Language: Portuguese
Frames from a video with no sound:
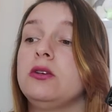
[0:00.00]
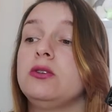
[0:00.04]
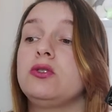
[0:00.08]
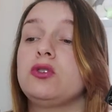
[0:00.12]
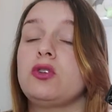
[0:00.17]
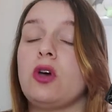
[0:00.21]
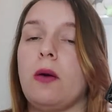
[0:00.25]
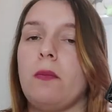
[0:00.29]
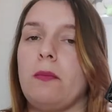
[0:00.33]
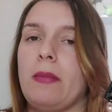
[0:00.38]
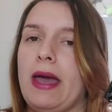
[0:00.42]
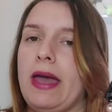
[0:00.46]

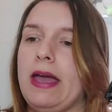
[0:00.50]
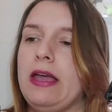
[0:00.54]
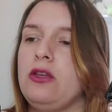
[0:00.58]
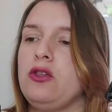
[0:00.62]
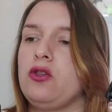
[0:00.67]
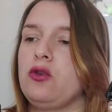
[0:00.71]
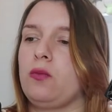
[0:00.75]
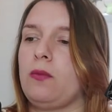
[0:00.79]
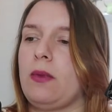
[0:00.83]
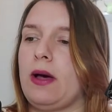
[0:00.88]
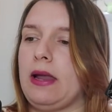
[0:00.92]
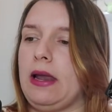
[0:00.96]

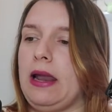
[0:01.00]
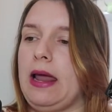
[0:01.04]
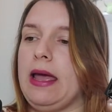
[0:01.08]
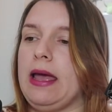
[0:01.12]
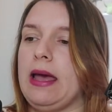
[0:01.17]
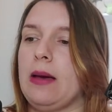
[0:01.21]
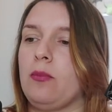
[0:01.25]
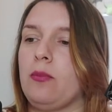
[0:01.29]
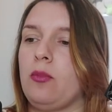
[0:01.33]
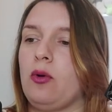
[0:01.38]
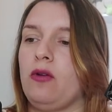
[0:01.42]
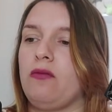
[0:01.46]
Somente uma
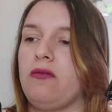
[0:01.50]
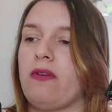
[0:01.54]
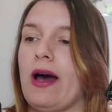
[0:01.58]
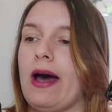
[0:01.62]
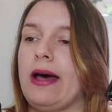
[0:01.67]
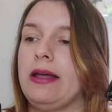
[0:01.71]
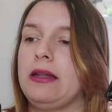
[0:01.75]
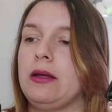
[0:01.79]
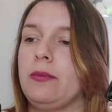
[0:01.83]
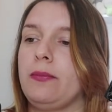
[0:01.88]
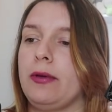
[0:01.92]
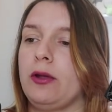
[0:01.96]
lei
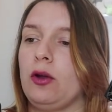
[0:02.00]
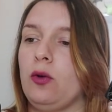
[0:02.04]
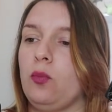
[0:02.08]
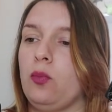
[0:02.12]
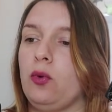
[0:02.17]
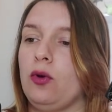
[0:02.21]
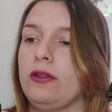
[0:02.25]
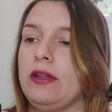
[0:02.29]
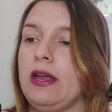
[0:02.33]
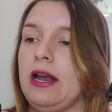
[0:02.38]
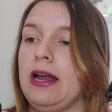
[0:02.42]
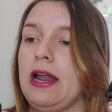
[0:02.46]
aprovada pelo
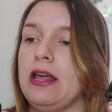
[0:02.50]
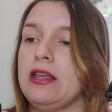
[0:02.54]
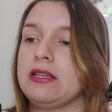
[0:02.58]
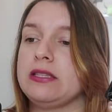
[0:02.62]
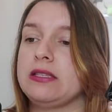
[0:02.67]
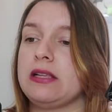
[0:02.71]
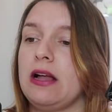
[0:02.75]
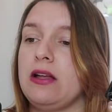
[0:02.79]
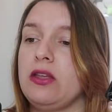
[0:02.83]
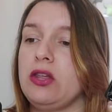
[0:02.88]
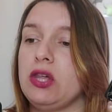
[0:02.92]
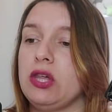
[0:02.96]
Poder
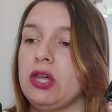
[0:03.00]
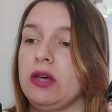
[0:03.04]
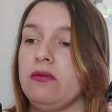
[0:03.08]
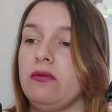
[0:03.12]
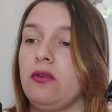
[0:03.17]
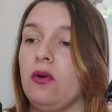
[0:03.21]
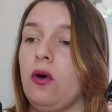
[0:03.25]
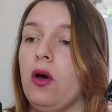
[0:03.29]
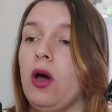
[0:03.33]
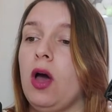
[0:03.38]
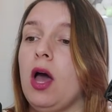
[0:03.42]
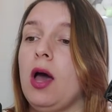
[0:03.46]

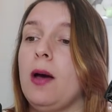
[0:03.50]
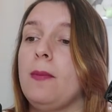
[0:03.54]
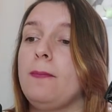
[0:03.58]
Legislativo